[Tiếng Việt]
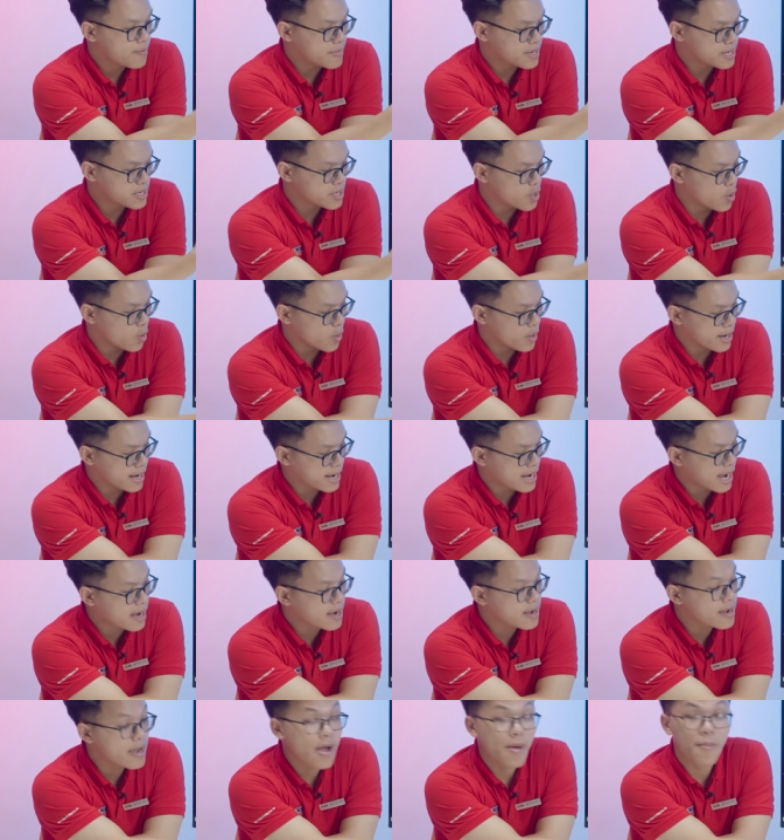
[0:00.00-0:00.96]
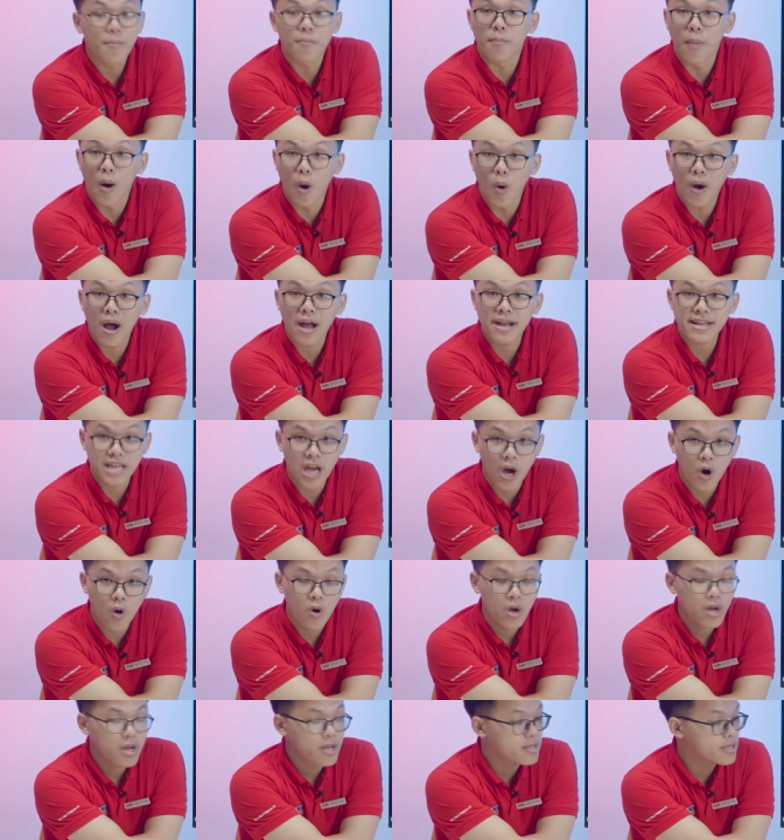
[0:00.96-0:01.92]
mình đổi các màu khác
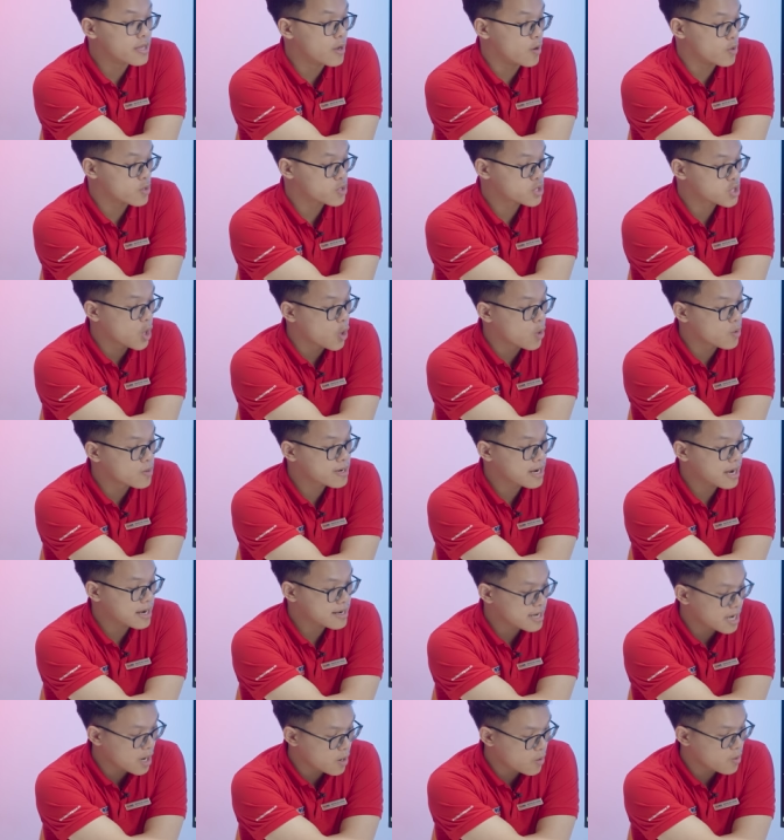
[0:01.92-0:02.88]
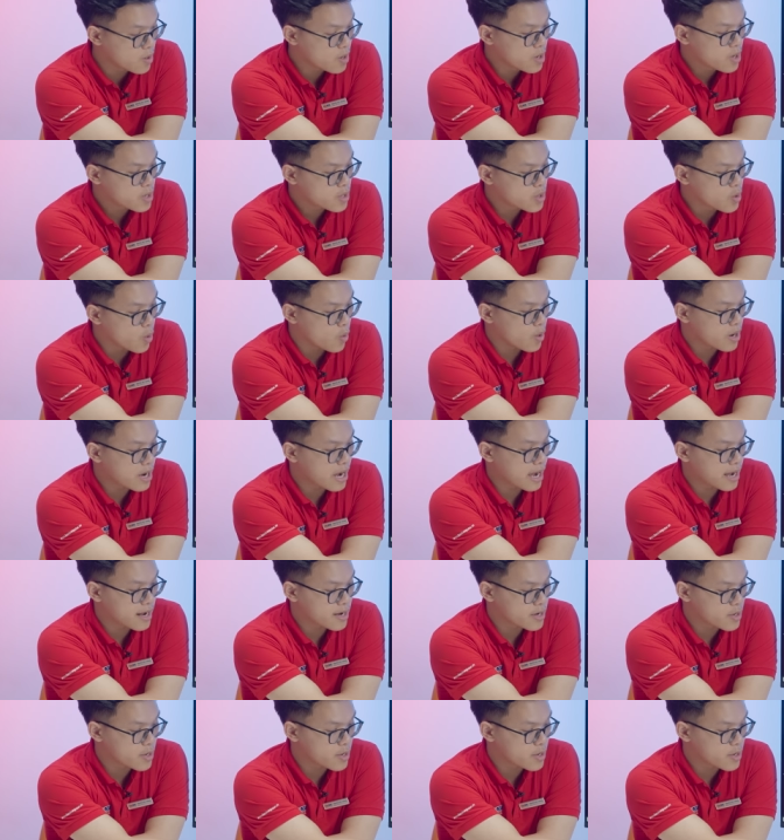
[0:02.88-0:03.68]
nhau, đổi tone khác nhau, đổi cả